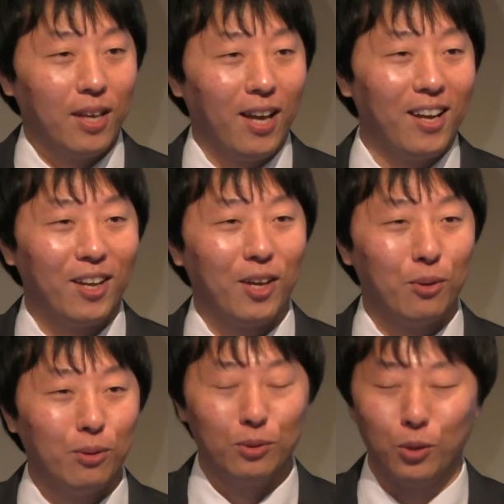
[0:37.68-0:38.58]
NNA
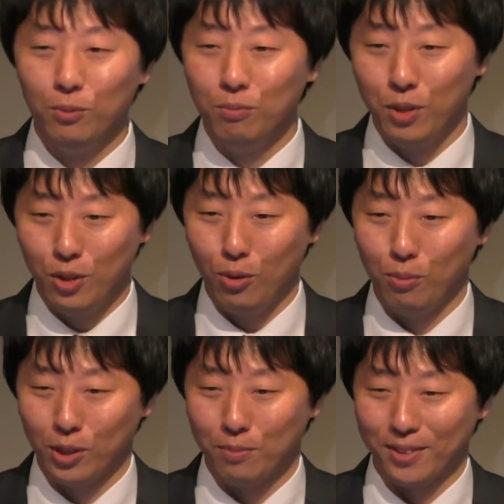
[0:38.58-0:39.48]
のジョン・ミンと
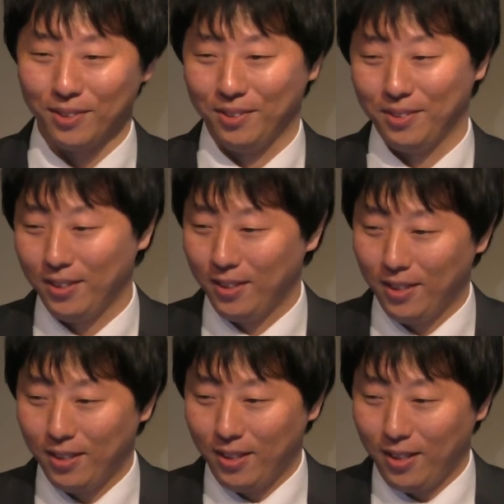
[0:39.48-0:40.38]
申します
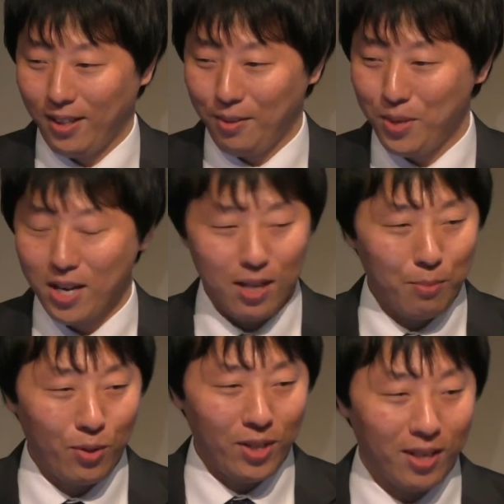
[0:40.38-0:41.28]
皆
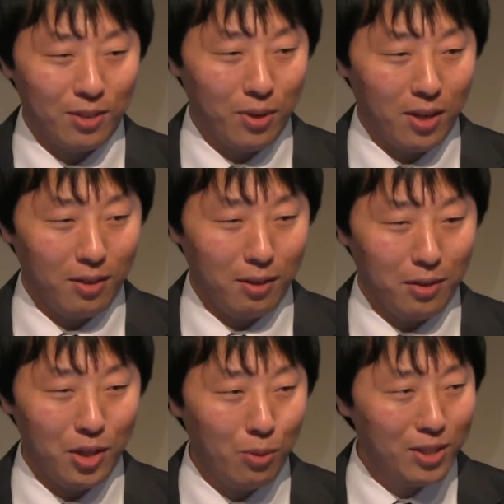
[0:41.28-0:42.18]
様の中には
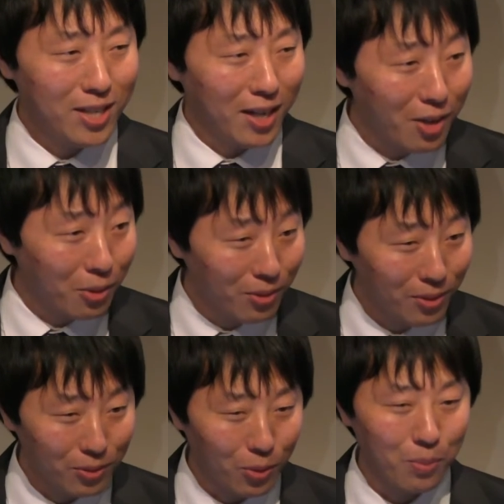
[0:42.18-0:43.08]
日本人じゃないの
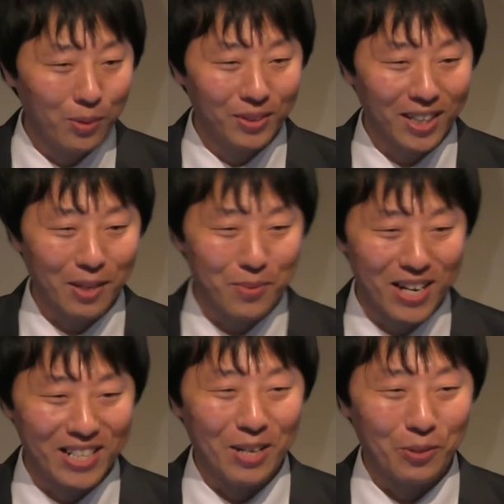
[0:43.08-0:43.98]
と思う方もい
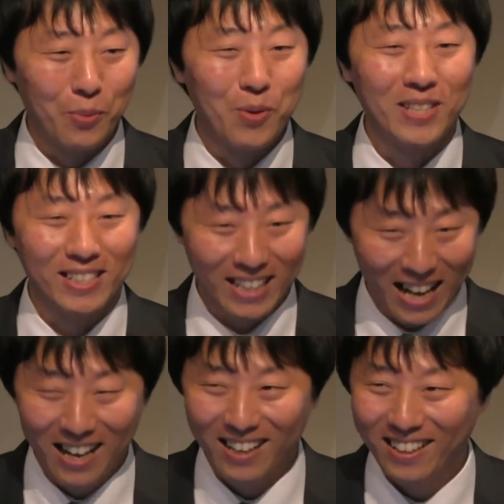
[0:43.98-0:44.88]
らっしゃると思うんです
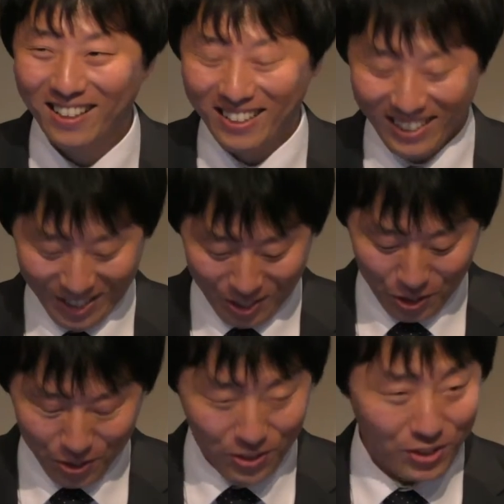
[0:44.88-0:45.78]
が
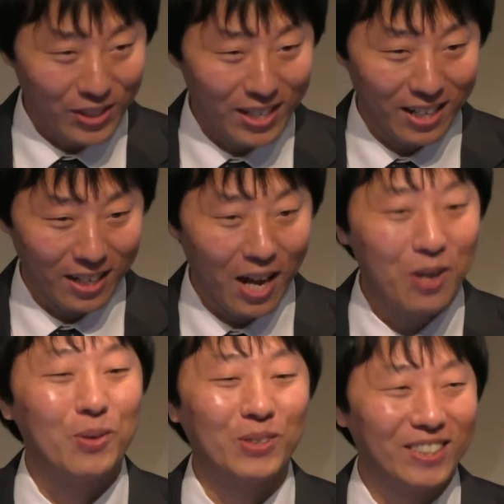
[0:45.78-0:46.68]
純粋な韓
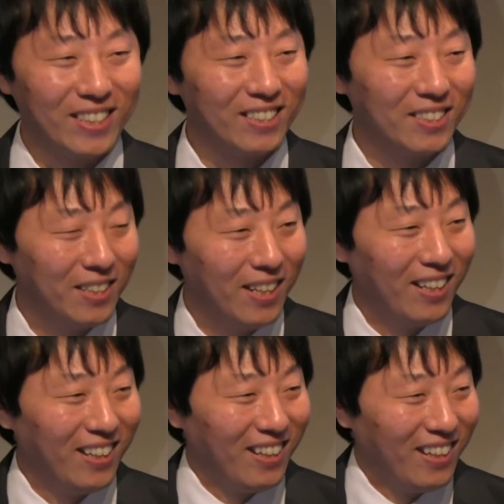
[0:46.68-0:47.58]
国人です
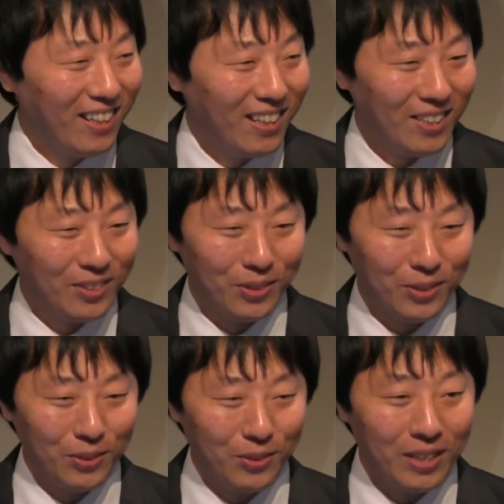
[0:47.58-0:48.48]
あ
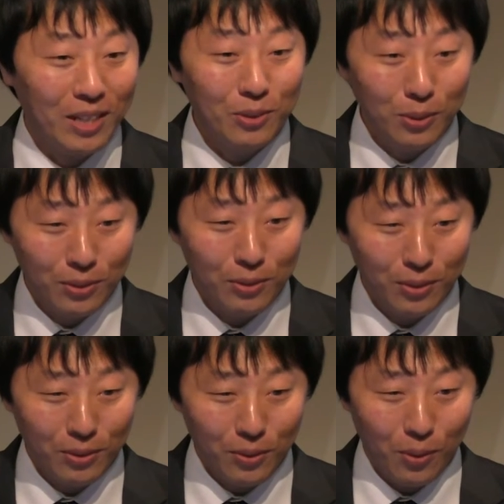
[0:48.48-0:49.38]
の納豆
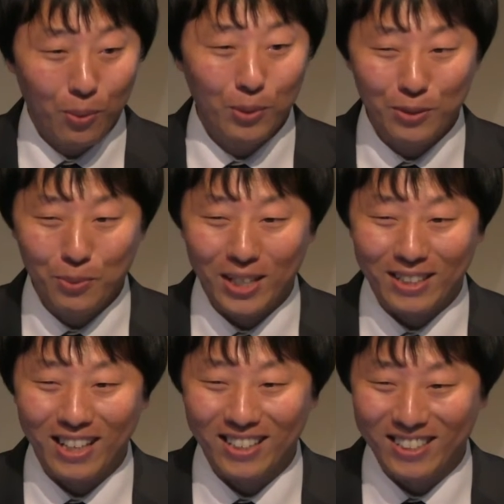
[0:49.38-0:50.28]
と大相撲が
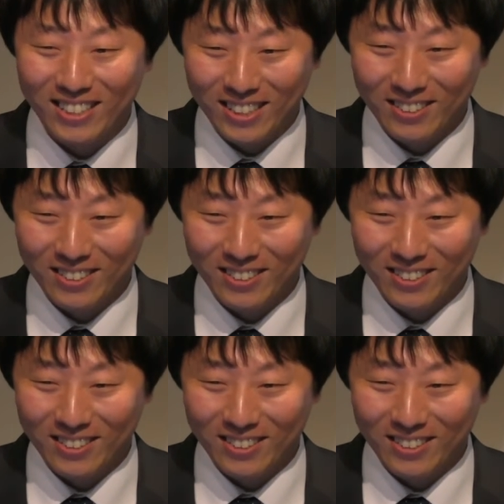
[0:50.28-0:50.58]
大好きで